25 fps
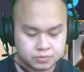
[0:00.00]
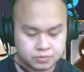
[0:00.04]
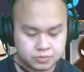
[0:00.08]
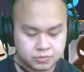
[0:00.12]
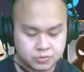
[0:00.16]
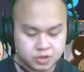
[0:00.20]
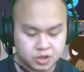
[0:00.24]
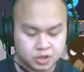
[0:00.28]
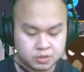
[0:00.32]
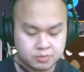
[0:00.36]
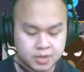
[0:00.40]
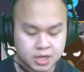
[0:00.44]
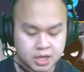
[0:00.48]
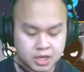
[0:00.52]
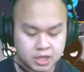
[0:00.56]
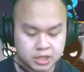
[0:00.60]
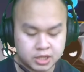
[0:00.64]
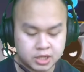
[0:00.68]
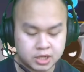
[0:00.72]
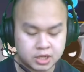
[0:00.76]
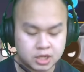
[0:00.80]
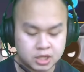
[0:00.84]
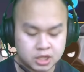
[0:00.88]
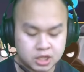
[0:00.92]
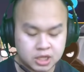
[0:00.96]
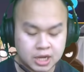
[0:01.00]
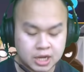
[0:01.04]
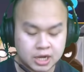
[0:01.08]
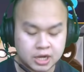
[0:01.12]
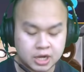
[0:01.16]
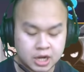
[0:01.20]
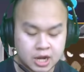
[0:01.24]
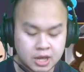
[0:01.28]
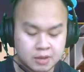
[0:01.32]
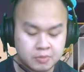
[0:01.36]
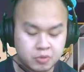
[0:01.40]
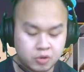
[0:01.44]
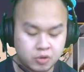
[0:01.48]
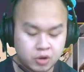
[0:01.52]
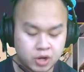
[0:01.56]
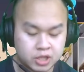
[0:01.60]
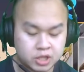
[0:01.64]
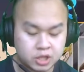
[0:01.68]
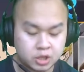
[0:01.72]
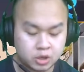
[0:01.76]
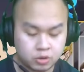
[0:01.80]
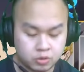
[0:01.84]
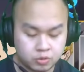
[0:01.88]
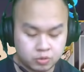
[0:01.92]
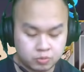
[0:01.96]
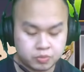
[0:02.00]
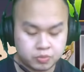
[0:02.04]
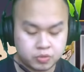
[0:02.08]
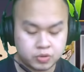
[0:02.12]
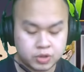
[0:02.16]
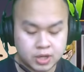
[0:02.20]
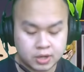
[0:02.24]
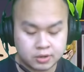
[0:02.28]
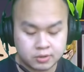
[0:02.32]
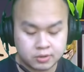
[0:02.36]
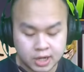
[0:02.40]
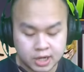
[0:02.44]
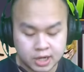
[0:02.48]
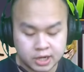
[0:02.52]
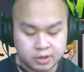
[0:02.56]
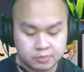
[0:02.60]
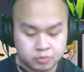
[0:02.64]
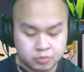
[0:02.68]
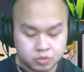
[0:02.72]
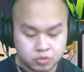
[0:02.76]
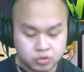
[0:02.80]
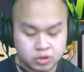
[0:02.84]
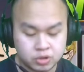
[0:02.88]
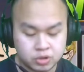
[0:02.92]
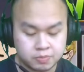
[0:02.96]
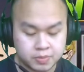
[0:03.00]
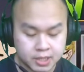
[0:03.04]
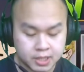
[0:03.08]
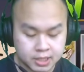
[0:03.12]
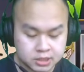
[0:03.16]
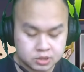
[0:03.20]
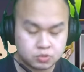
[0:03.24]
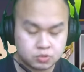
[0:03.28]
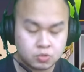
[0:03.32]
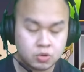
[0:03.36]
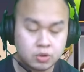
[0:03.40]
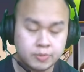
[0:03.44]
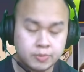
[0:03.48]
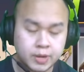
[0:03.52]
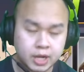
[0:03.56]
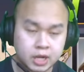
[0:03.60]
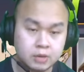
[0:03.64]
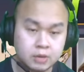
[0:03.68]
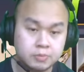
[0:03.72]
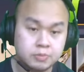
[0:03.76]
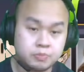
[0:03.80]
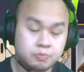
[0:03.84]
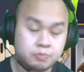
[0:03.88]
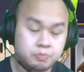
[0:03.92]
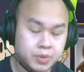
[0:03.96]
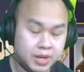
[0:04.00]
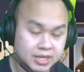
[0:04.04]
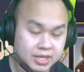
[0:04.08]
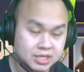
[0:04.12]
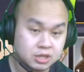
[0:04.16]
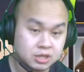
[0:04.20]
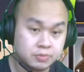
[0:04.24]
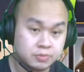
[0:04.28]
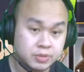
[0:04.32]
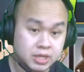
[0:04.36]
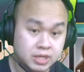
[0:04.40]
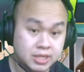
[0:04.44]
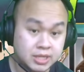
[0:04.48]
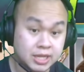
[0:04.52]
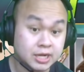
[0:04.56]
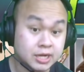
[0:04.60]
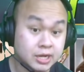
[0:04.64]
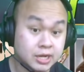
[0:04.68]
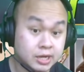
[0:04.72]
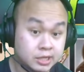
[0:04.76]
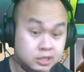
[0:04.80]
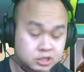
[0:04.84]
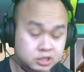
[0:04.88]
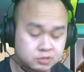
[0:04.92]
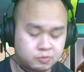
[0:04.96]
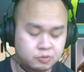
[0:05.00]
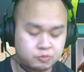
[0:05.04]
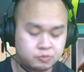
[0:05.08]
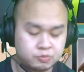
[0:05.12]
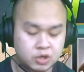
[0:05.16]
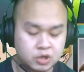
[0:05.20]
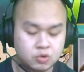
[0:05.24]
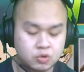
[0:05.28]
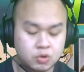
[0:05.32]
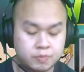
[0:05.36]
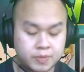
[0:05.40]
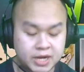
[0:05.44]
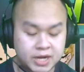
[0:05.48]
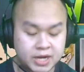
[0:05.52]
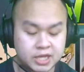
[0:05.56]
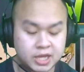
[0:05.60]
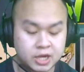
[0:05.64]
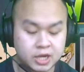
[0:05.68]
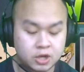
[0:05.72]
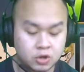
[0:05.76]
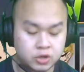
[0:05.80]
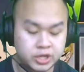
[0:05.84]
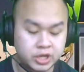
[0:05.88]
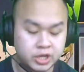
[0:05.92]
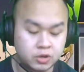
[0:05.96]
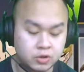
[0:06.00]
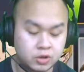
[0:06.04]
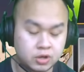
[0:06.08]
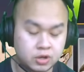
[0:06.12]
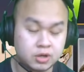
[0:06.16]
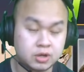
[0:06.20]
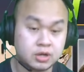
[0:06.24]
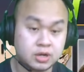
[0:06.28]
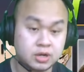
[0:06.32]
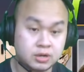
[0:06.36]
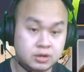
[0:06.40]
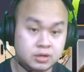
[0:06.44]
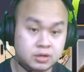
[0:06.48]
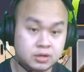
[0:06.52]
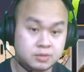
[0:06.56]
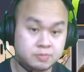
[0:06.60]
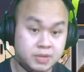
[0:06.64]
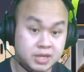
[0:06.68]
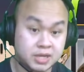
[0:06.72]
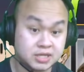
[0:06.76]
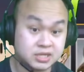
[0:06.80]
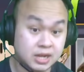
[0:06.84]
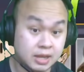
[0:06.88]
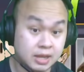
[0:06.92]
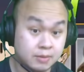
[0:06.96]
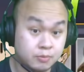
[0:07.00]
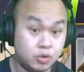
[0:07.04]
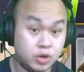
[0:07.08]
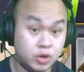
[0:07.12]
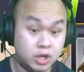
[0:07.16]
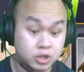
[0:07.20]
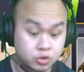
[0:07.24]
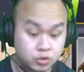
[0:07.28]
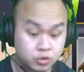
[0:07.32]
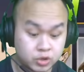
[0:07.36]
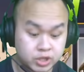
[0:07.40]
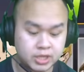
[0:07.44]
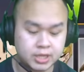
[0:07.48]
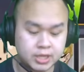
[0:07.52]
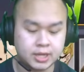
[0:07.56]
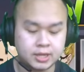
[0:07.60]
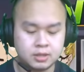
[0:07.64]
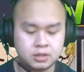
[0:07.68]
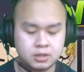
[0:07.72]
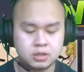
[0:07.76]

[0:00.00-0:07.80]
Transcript: jadi makanya nanti ada laboratorium pun kalau kalian butuh dibahas, gue bakal bahas lebih detail dari yang sebelumnya. Gue pernah nyenggol-nyenggol bahas laboratorium ya,